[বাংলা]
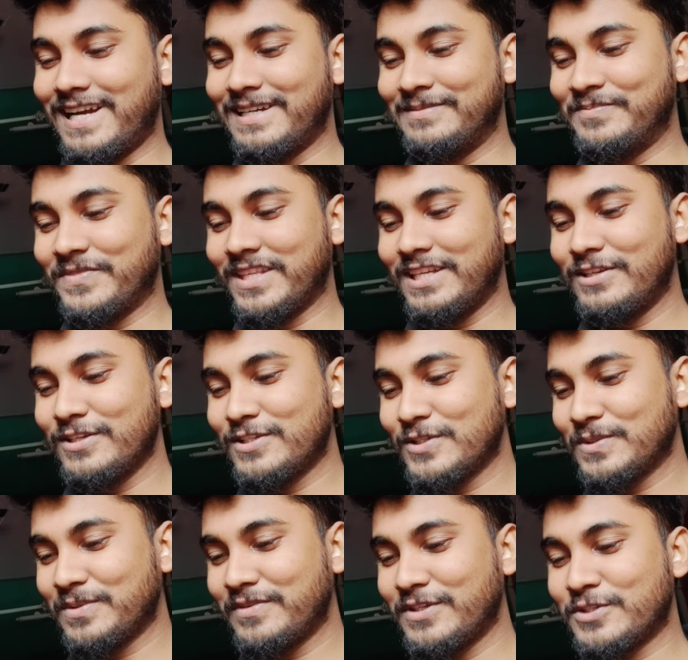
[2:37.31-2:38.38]
আর এটা হচ্ছে
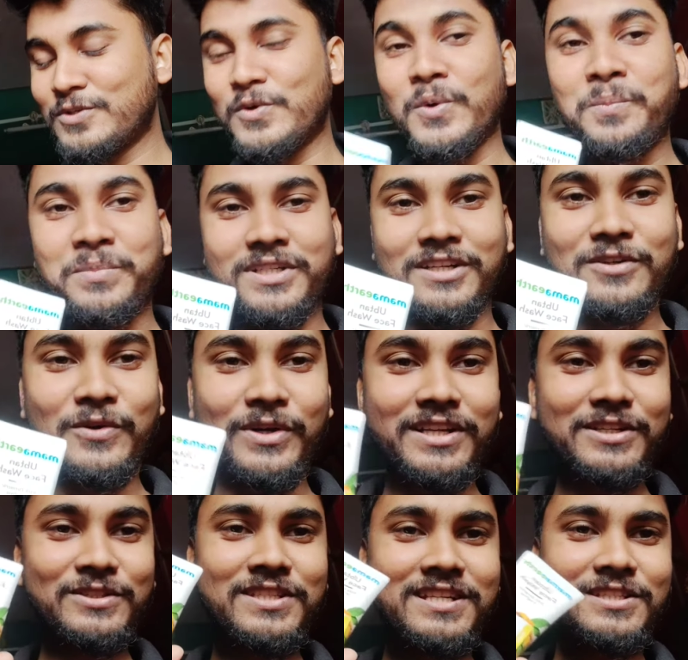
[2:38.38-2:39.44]
তোমার ভীষণ উপটান
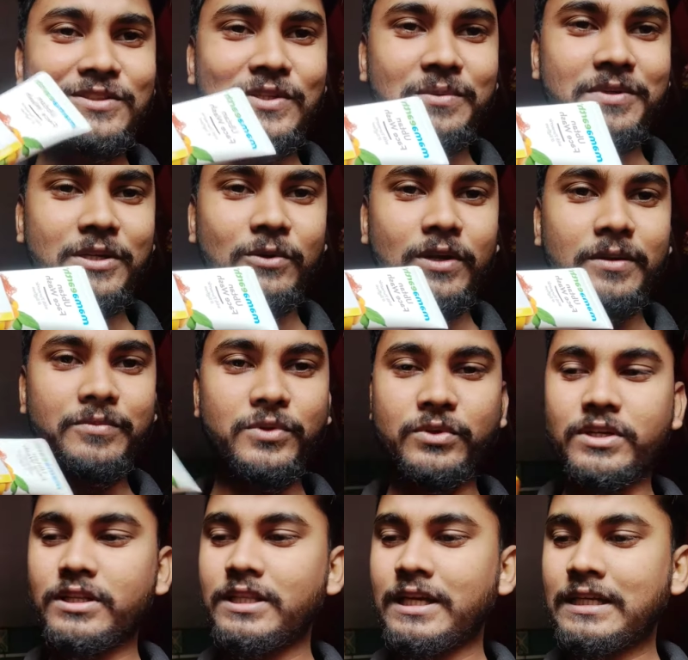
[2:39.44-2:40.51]
অনেক কিছু আছে তো আমি এটা লইলাম তো
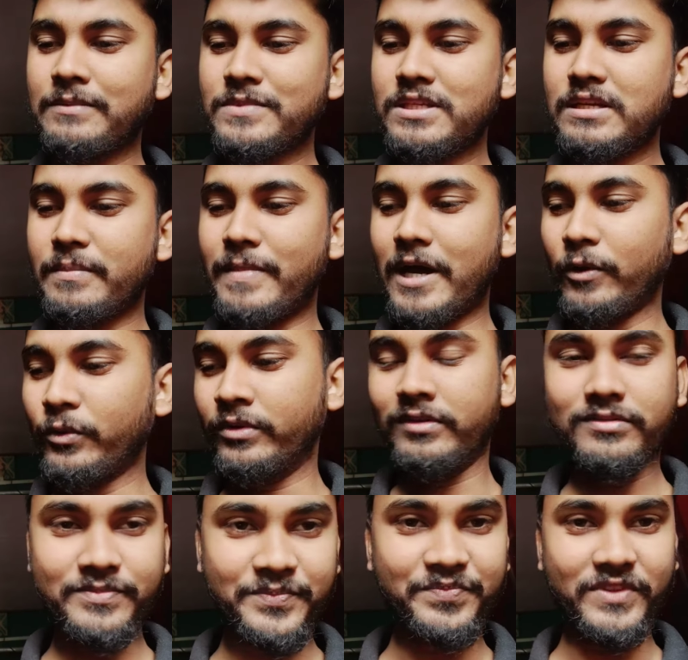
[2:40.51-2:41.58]
এটা দেখলাম যে না ভালোই
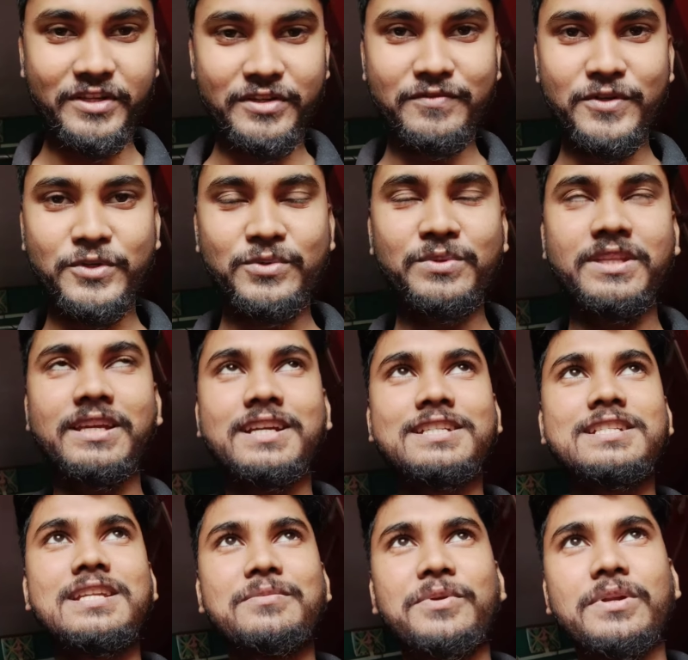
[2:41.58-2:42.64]
এটা ইউটিউবে দেখে
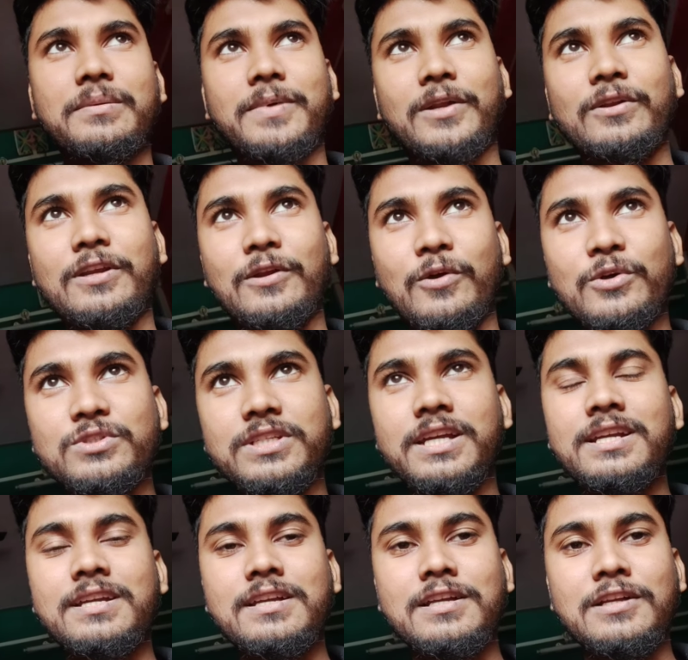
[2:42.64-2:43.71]
আসলে আমি না ভালোই লঞ্চ যায়